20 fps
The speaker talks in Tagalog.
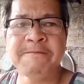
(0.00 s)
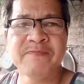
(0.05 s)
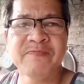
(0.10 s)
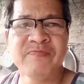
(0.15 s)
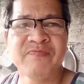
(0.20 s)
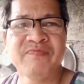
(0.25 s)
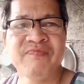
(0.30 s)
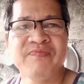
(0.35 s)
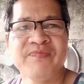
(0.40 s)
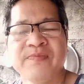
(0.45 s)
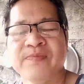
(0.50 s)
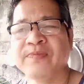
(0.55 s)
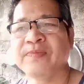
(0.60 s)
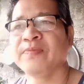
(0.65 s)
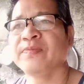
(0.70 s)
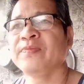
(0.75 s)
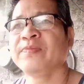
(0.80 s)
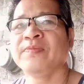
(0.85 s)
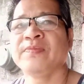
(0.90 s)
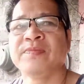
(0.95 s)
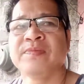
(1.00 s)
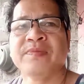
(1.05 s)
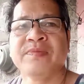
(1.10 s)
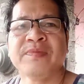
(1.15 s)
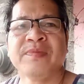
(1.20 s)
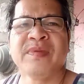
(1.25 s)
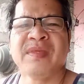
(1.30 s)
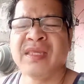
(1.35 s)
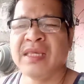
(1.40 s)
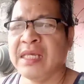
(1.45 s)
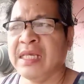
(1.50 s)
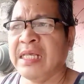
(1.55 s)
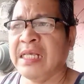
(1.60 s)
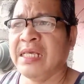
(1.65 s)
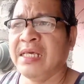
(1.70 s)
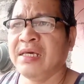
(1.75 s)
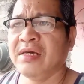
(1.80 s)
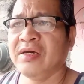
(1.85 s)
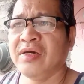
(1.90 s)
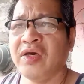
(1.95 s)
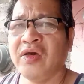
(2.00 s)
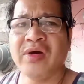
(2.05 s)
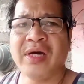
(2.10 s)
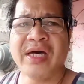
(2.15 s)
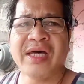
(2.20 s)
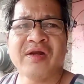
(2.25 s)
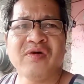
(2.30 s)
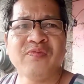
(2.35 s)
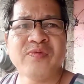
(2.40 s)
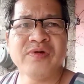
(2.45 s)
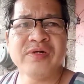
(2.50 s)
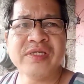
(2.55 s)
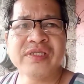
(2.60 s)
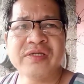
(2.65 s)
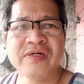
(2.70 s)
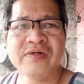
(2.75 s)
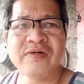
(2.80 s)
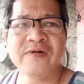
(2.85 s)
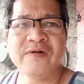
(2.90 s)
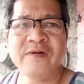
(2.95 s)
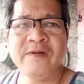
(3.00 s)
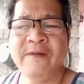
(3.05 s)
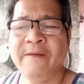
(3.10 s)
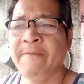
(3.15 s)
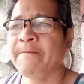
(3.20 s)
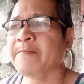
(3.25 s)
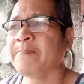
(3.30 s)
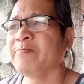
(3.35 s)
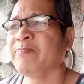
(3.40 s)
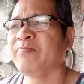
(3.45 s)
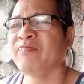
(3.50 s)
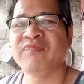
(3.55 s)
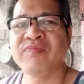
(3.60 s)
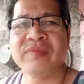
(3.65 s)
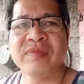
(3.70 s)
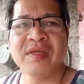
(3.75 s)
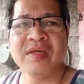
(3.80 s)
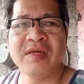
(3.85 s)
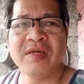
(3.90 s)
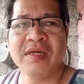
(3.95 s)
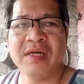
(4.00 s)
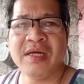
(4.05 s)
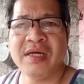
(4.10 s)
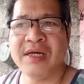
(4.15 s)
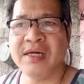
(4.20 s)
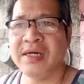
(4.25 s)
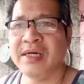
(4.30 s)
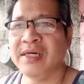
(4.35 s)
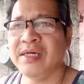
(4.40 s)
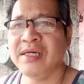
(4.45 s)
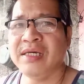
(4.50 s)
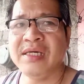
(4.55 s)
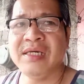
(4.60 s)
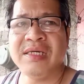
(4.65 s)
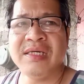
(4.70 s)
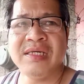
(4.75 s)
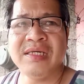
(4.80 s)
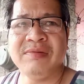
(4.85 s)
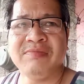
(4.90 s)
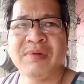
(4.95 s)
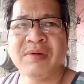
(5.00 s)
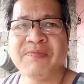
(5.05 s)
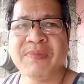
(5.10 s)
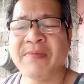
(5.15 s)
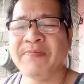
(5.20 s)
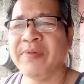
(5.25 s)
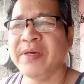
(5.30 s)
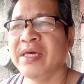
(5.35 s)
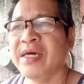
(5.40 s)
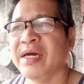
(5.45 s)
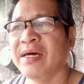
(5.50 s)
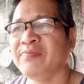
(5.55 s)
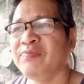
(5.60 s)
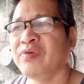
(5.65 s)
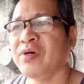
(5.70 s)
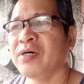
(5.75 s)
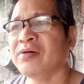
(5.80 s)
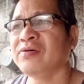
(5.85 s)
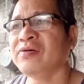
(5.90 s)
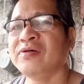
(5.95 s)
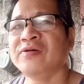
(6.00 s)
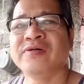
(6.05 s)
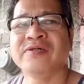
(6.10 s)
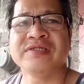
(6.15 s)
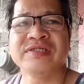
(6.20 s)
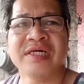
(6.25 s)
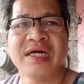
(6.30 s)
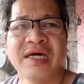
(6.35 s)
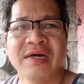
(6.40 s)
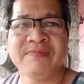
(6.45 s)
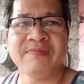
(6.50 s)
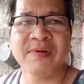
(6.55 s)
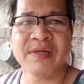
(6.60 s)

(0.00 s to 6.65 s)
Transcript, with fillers: Mm. Ngayong araw pong ito ay magpapahinga po ako sa